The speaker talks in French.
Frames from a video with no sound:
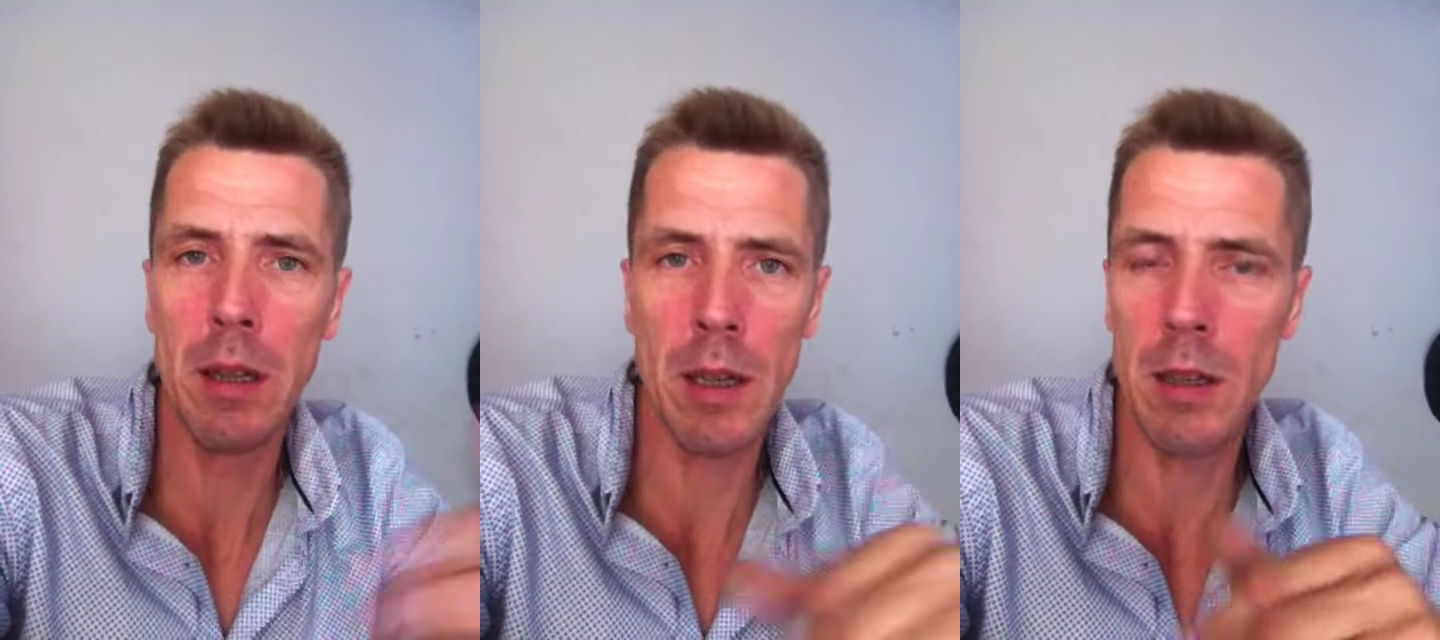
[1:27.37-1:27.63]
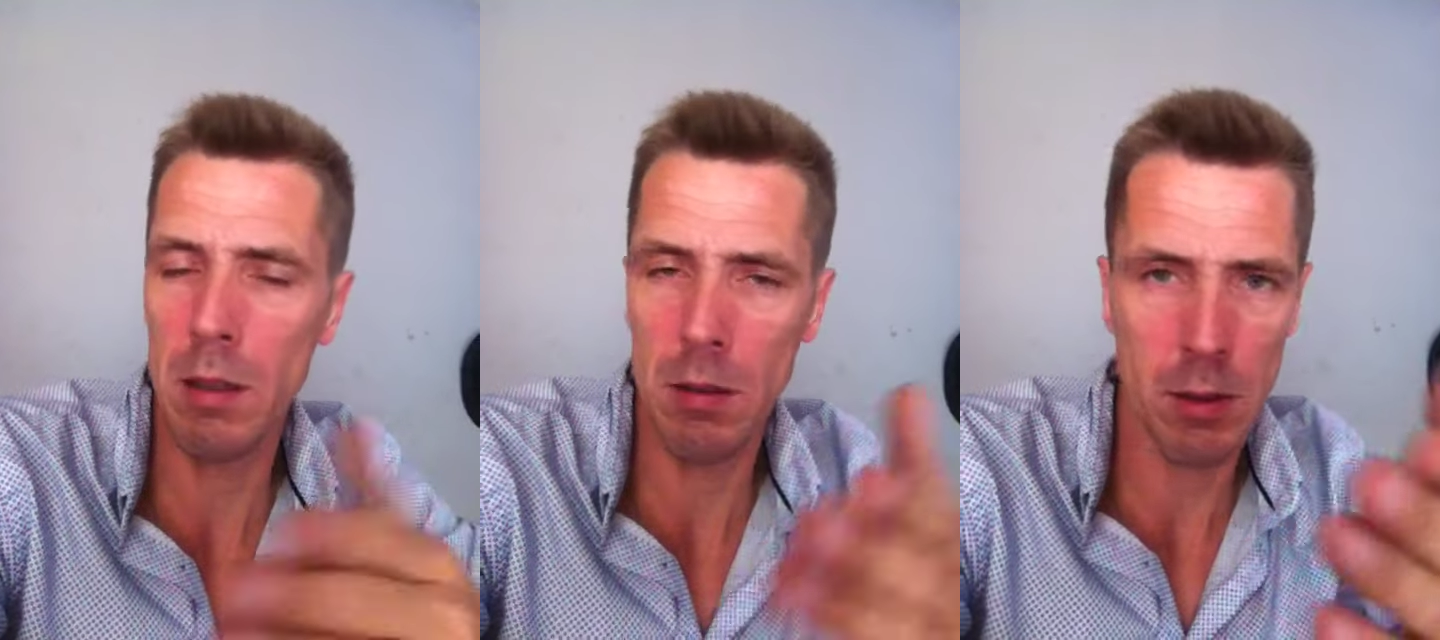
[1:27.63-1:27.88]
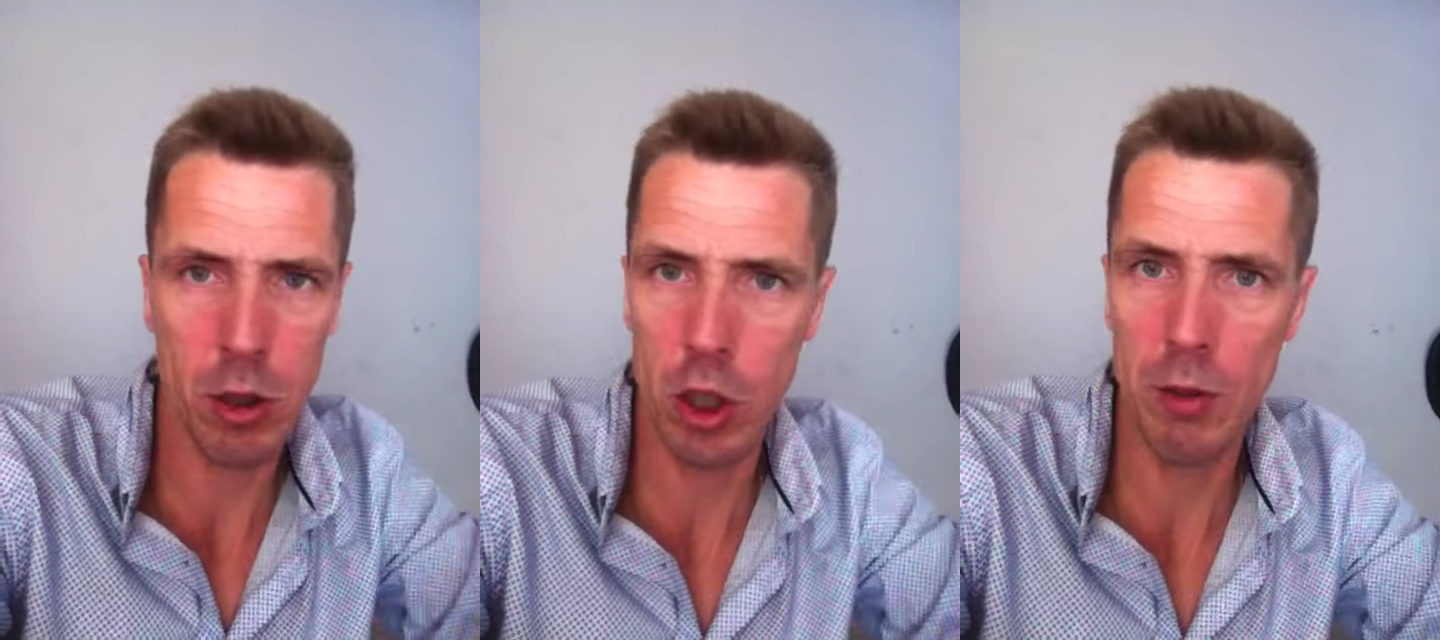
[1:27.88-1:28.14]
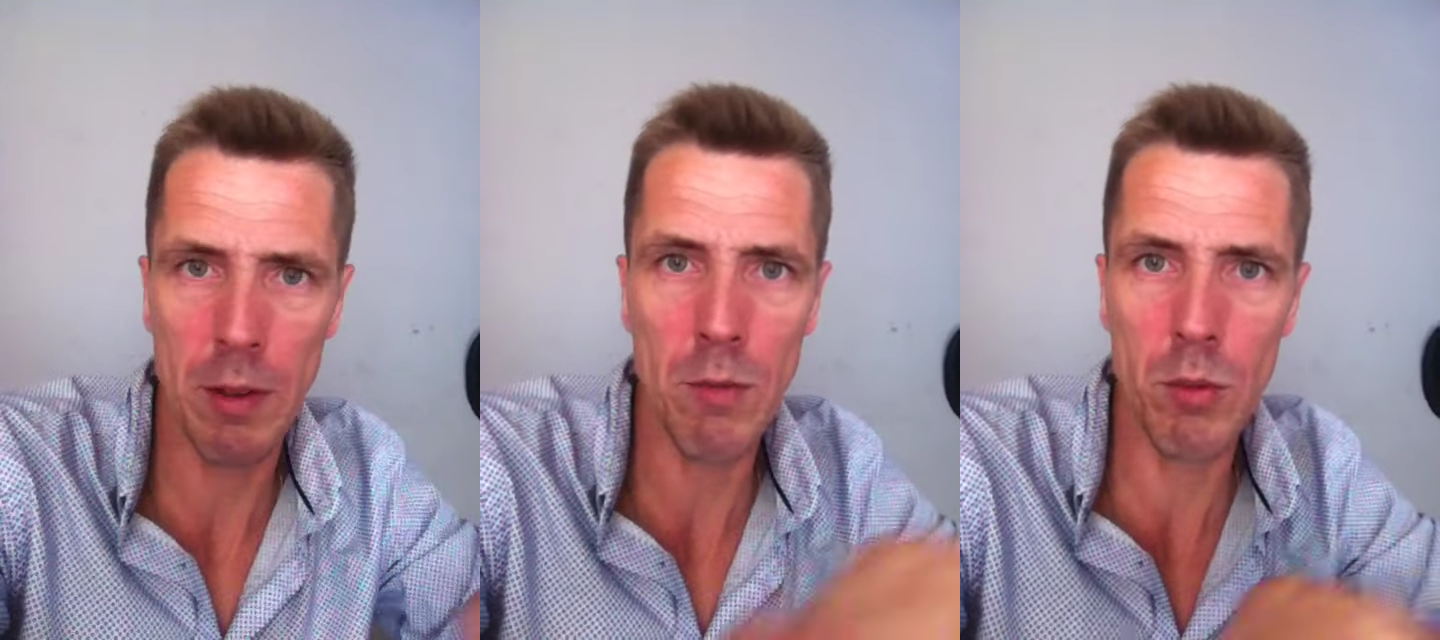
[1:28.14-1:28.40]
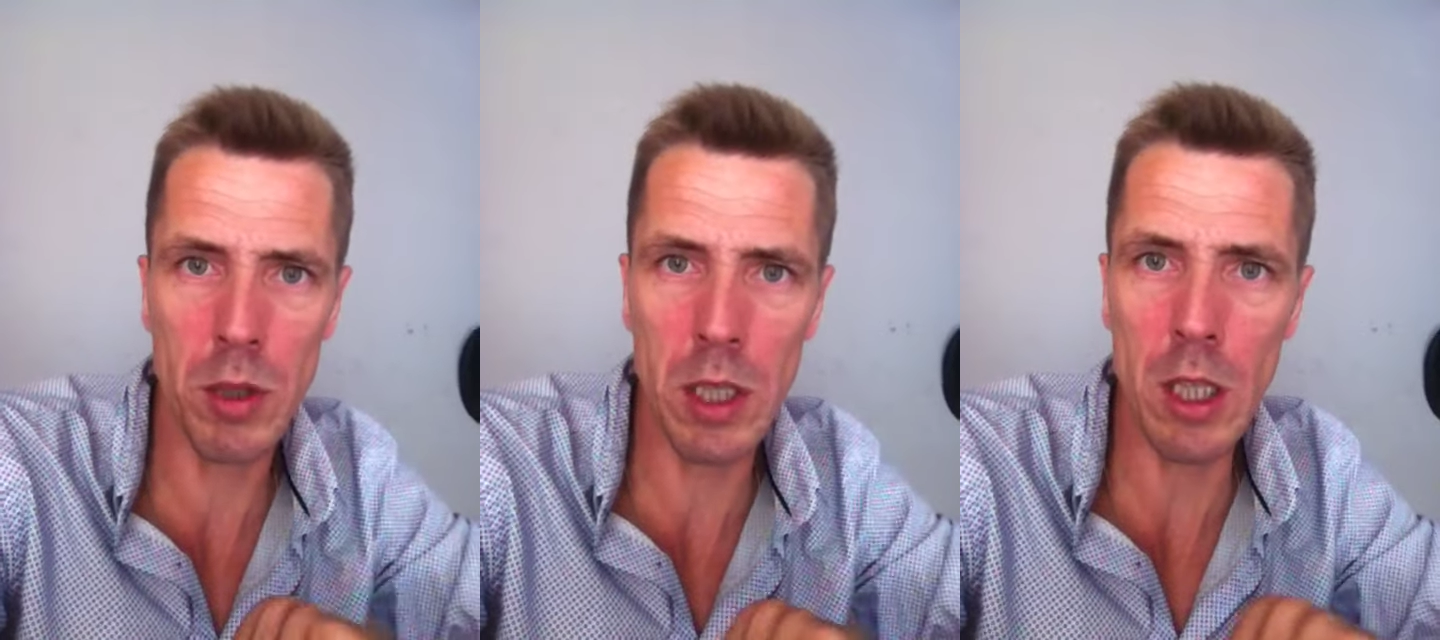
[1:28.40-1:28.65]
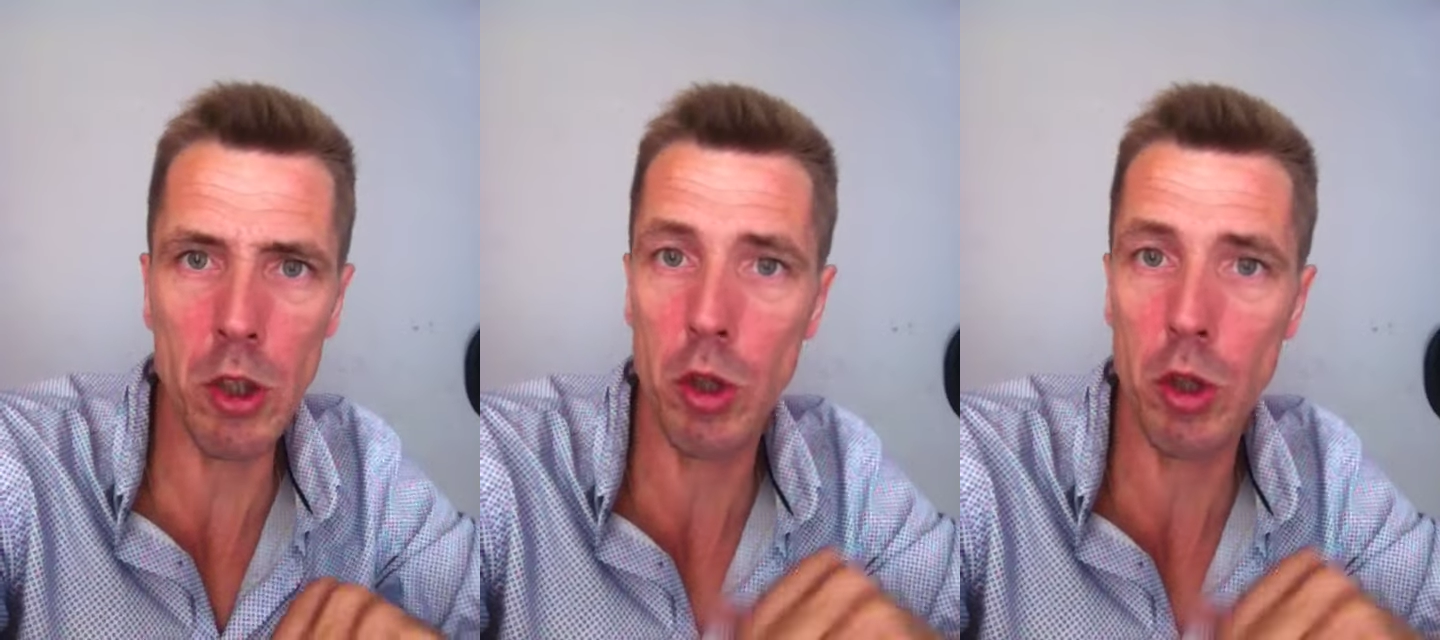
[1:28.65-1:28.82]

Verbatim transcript: là ce que je viens de vous dire.